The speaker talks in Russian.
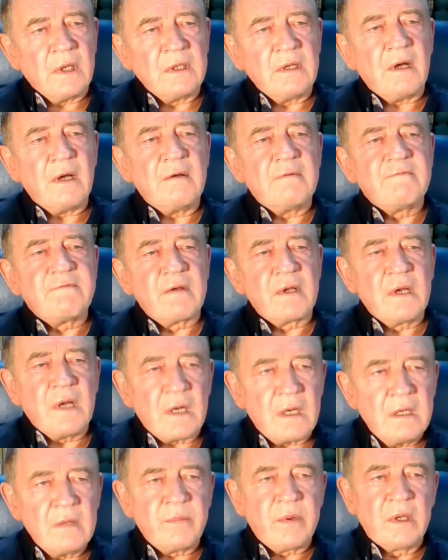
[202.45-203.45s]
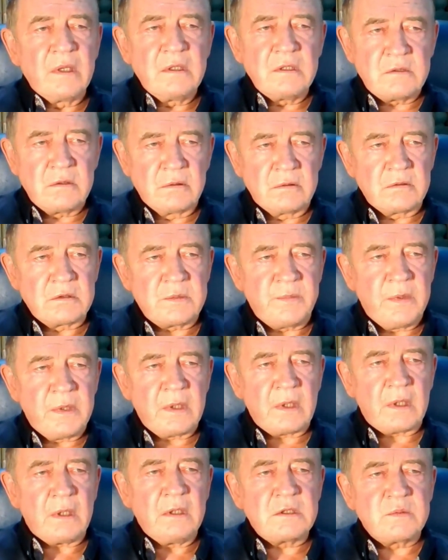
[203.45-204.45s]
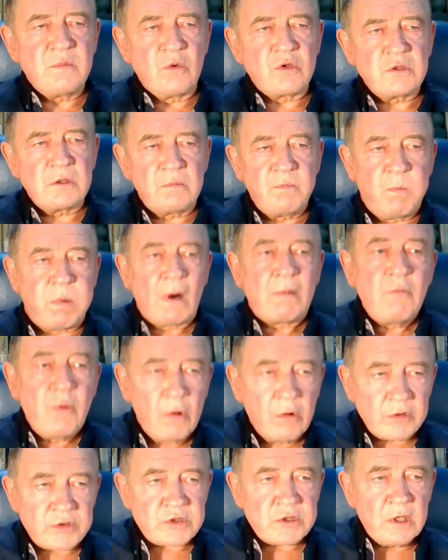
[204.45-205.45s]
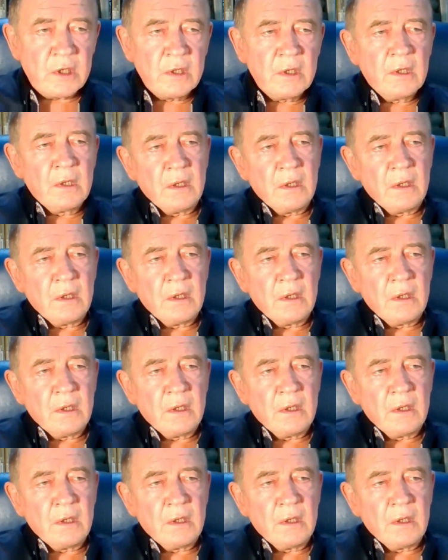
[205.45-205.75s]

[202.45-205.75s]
она вряд ли принесет успех и сможет помочь